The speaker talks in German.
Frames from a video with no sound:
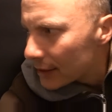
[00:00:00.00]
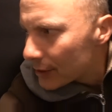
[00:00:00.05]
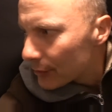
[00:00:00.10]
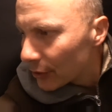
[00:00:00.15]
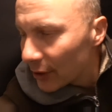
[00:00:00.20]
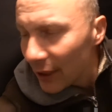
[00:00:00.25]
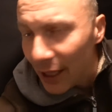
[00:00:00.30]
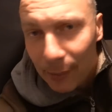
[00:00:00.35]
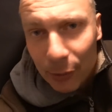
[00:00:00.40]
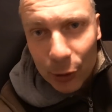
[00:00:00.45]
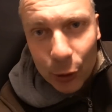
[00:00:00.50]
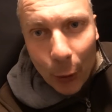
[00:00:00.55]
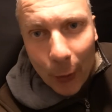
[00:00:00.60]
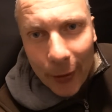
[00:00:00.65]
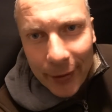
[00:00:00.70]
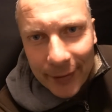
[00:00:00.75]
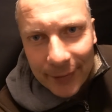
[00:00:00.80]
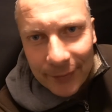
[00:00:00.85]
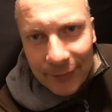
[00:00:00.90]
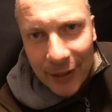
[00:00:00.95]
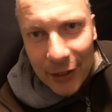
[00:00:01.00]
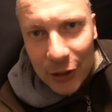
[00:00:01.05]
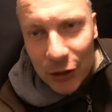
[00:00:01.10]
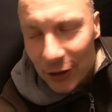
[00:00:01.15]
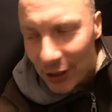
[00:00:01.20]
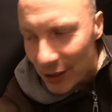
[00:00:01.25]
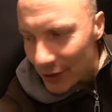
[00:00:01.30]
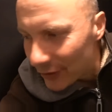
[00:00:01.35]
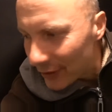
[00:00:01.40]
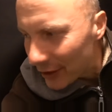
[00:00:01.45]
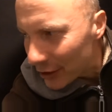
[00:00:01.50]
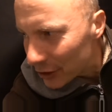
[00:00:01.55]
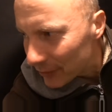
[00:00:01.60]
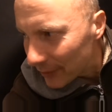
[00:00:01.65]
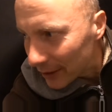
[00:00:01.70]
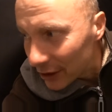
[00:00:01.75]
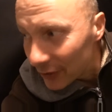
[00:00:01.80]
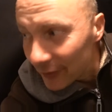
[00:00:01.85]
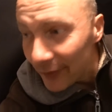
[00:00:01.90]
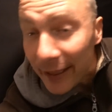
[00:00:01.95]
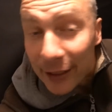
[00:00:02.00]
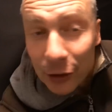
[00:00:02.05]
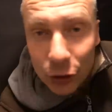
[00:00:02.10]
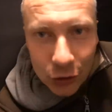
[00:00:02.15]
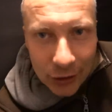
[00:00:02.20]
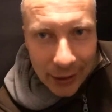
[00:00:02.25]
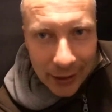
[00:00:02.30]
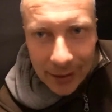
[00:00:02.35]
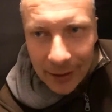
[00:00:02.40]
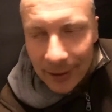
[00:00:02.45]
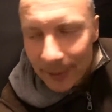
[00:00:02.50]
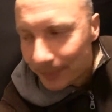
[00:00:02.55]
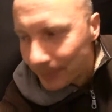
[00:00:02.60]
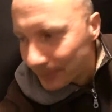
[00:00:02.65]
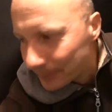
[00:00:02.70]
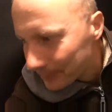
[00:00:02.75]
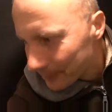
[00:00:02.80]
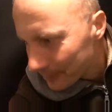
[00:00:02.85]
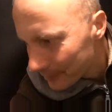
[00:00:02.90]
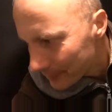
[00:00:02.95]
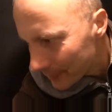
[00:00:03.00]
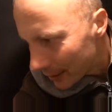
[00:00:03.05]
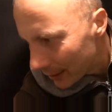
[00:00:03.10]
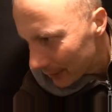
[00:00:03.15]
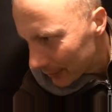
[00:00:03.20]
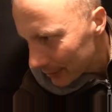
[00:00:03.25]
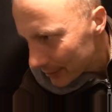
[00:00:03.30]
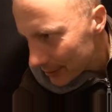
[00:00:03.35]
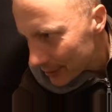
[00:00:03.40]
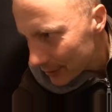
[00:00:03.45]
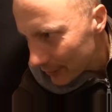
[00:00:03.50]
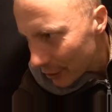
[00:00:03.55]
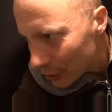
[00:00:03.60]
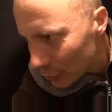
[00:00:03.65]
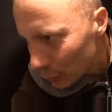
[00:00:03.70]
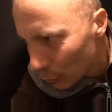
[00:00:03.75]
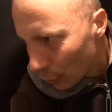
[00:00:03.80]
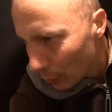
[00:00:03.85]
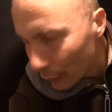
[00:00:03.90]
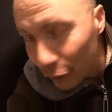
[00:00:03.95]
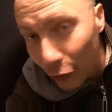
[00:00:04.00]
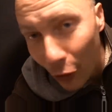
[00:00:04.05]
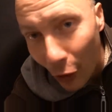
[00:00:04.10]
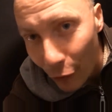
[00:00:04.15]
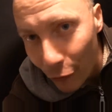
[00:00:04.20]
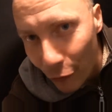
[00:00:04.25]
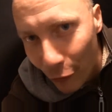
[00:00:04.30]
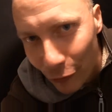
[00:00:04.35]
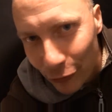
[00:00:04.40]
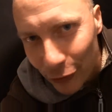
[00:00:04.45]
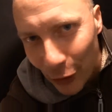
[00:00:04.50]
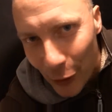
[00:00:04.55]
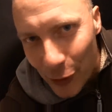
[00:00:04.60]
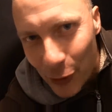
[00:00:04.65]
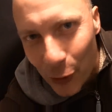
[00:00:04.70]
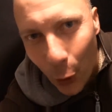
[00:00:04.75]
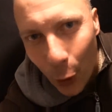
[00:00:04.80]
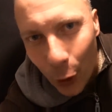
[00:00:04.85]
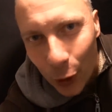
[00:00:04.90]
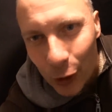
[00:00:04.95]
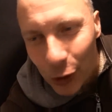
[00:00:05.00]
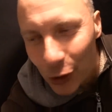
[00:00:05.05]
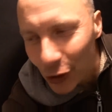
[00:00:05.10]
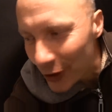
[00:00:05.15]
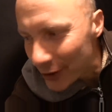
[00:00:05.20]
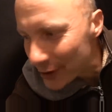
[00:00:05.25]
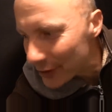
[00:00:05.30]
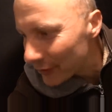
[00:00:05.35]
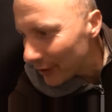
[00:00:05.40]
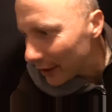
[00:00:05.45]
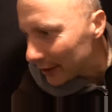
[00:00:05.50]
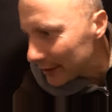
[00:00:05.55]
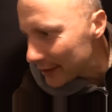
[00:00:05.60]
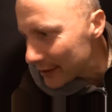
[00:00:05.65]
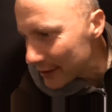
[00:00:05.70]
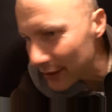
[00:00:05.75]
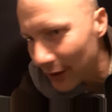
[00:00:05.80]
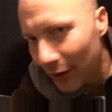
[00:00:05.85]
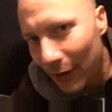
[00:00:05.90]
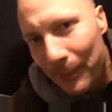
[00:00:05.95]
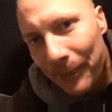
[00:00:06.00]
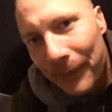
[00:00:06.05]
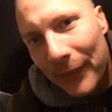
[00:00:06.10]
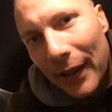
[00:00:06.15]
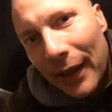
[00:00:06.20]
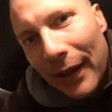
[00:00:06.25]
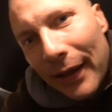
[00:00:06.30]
das würde ja bedeuten, wenn ich das vielleicht weiter wegstelle, ja, das ist vielleicht nur auf, auf 5000 hochgeschossen, weil dieser,